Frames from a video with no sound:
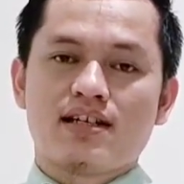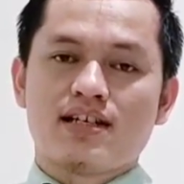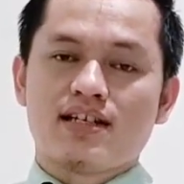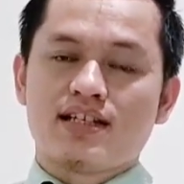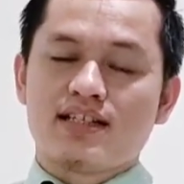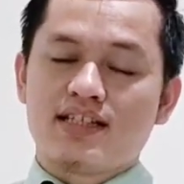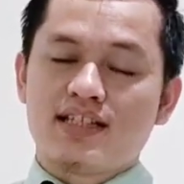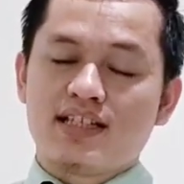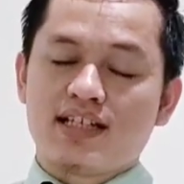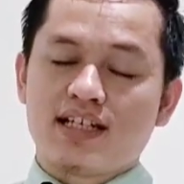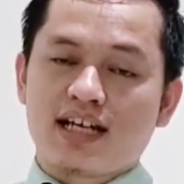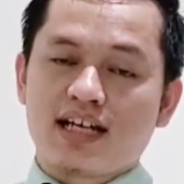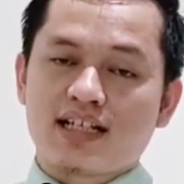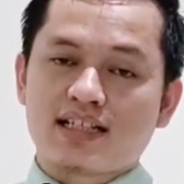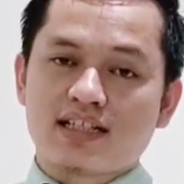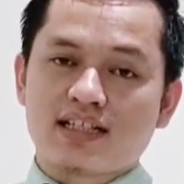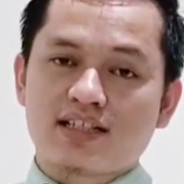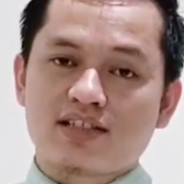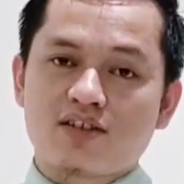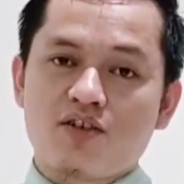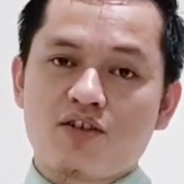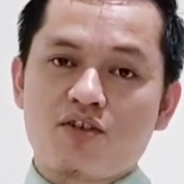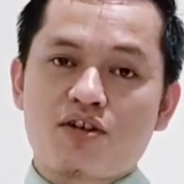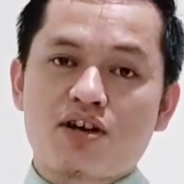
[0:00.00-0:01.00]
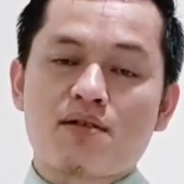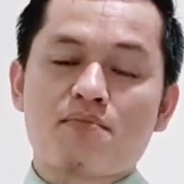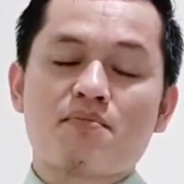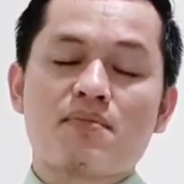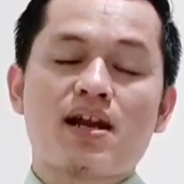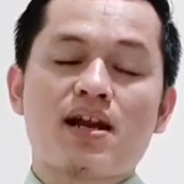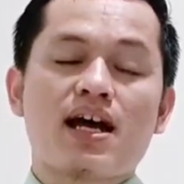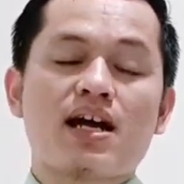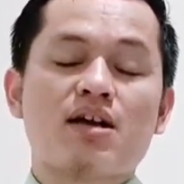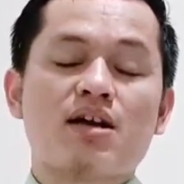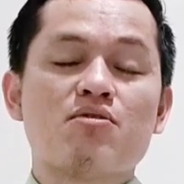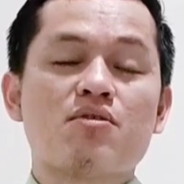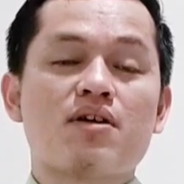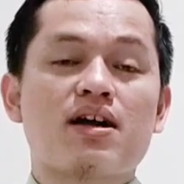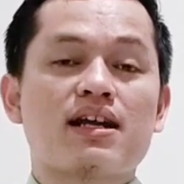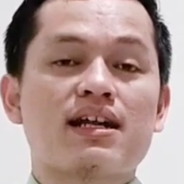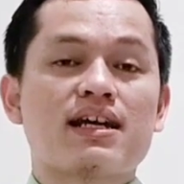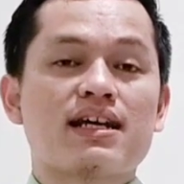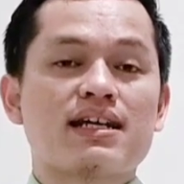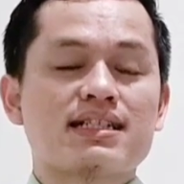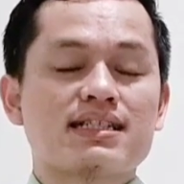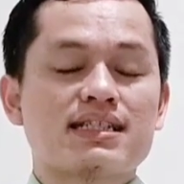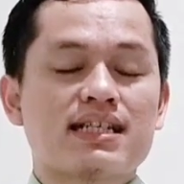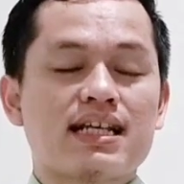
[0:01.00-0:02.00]
Ketika seseorang
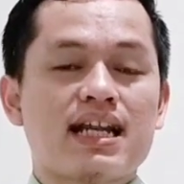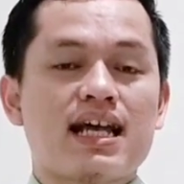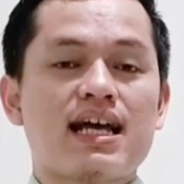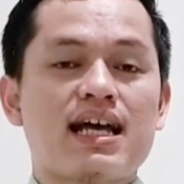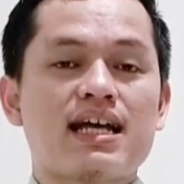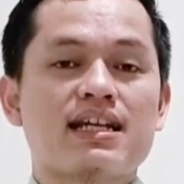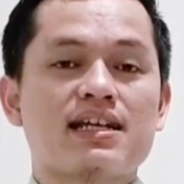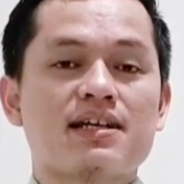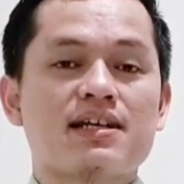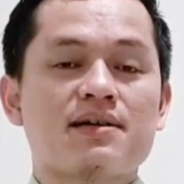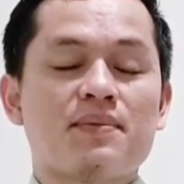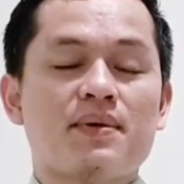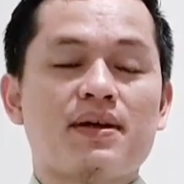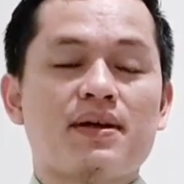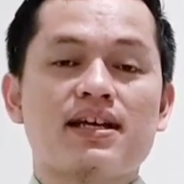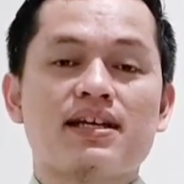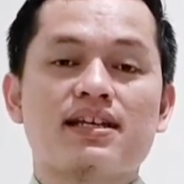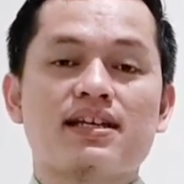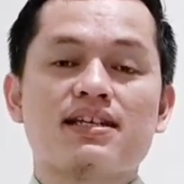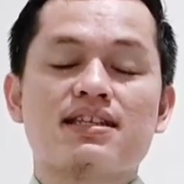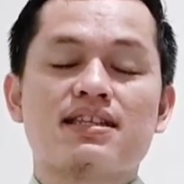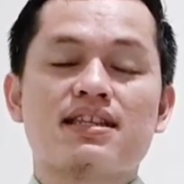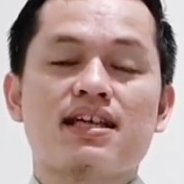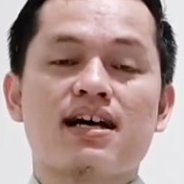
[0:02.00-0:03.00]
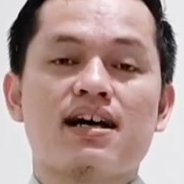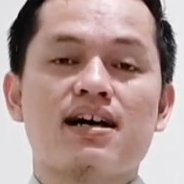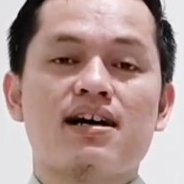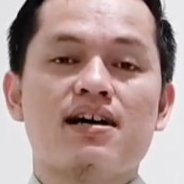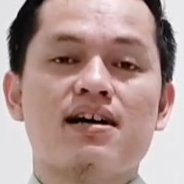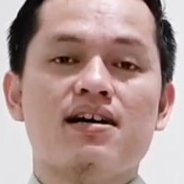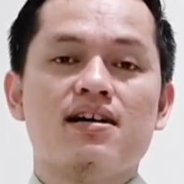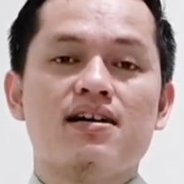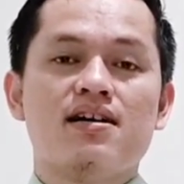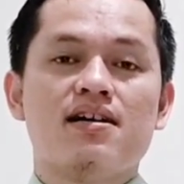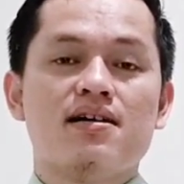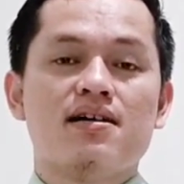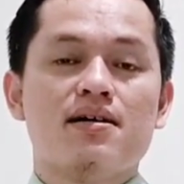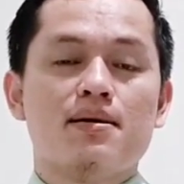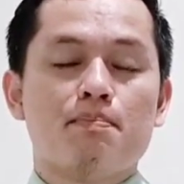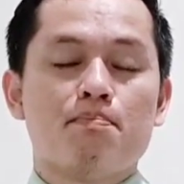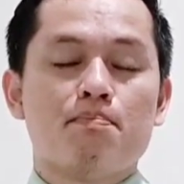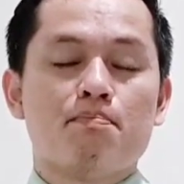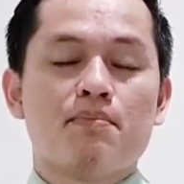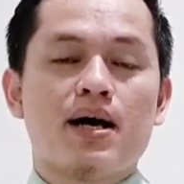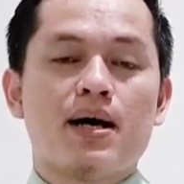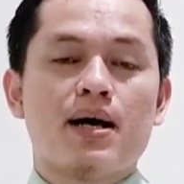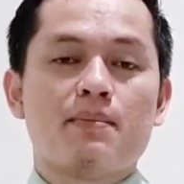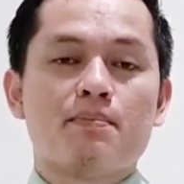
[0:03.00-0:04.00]
melakukan kesalahan kepada kita,
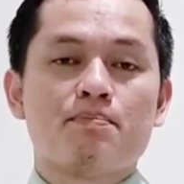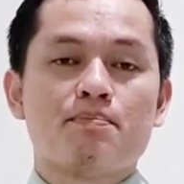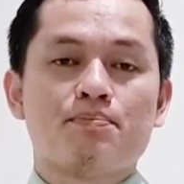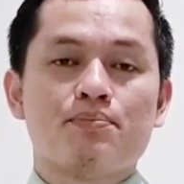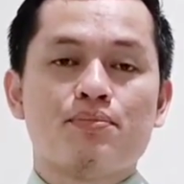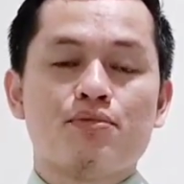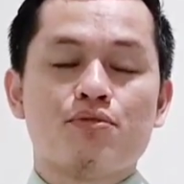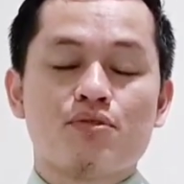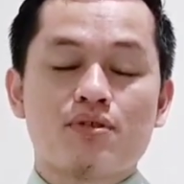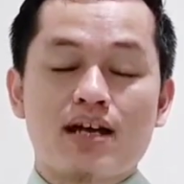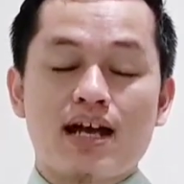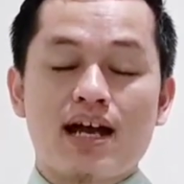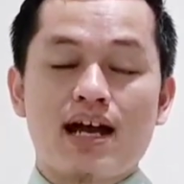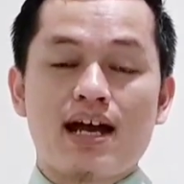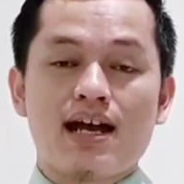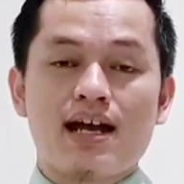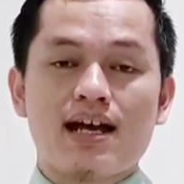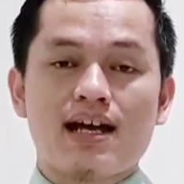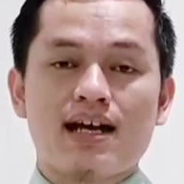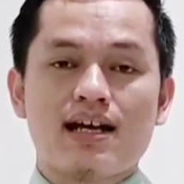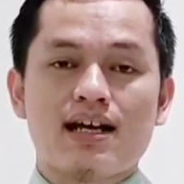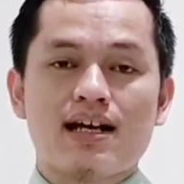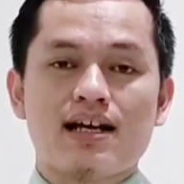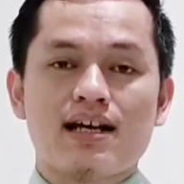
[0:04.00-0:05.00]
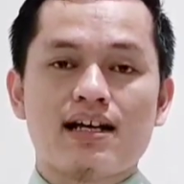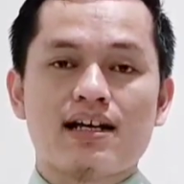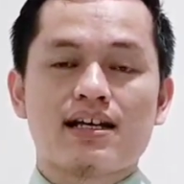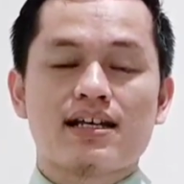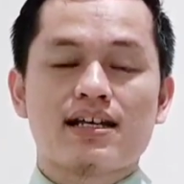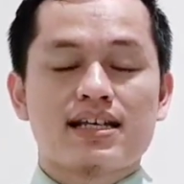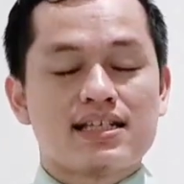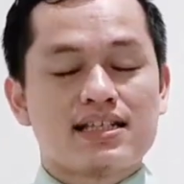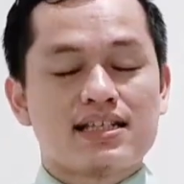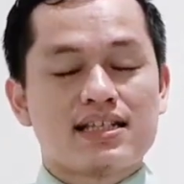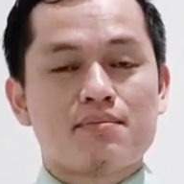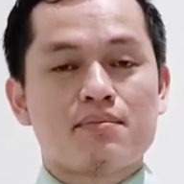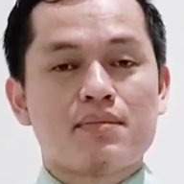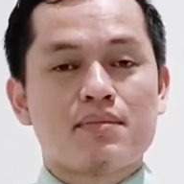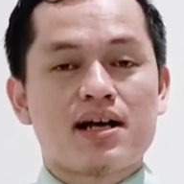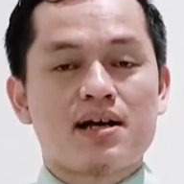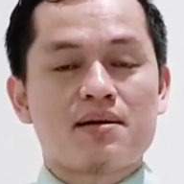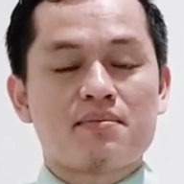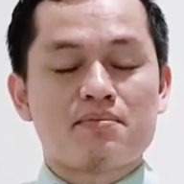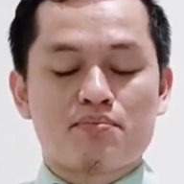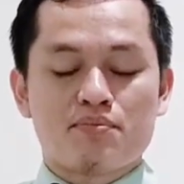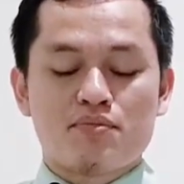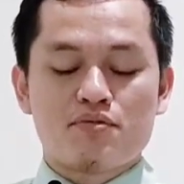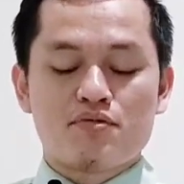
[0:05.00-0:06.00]
mampukah kita
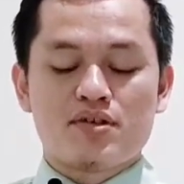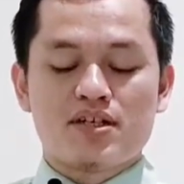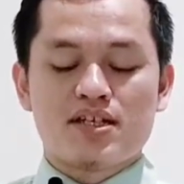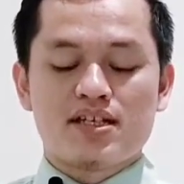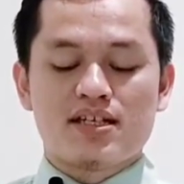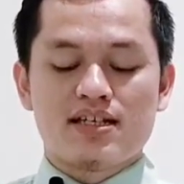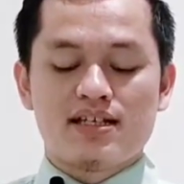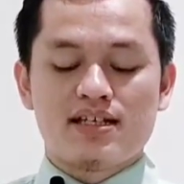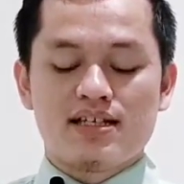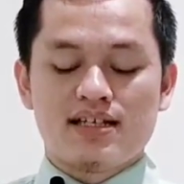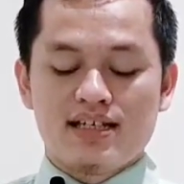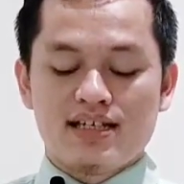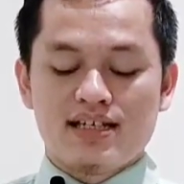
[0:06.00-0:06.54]
mengampuni?